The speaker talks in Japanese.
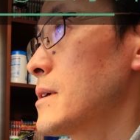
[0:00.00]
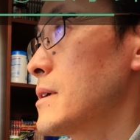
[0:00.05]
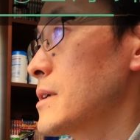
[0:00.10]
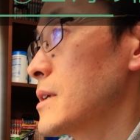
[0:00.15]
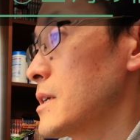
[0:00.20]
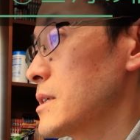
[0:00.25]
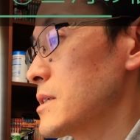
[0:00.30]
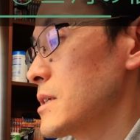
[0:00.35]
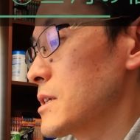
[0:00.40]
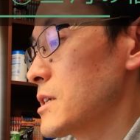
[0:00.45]

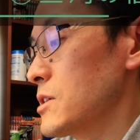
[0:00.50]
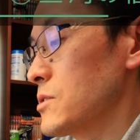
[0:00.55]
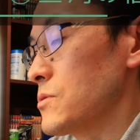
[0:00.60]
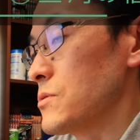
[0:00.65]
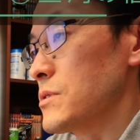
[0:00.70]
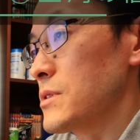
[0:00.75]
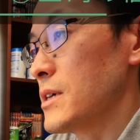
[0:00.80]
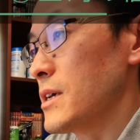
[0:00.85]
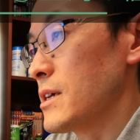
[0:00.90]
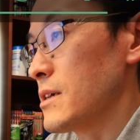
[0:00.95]
検索機能
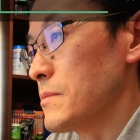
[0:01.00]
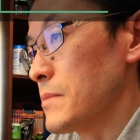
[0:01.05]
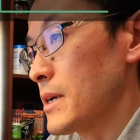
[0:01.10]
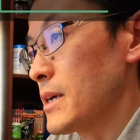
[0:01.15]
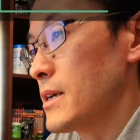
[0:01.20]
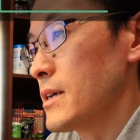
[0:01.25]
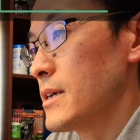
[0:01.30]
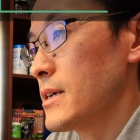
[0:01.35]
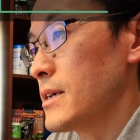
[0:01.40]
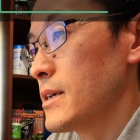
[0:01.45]
を使え
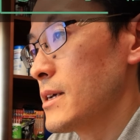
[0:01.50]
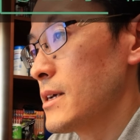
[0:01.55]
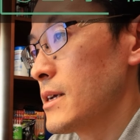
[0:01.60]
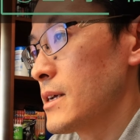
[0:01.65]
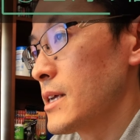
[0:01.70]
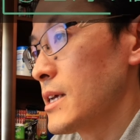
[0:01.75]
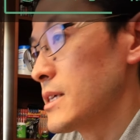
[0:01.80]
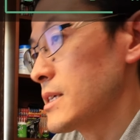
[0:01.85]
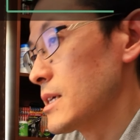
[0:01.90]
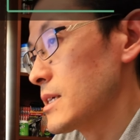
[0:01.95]
ば
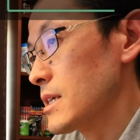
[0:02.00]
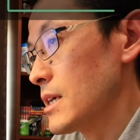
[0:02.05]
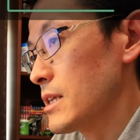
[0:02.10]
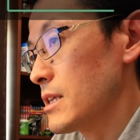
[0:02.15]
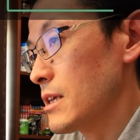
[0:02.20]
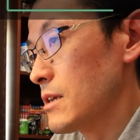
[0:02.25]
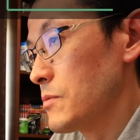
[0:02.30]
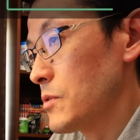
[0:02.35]
掲載されてい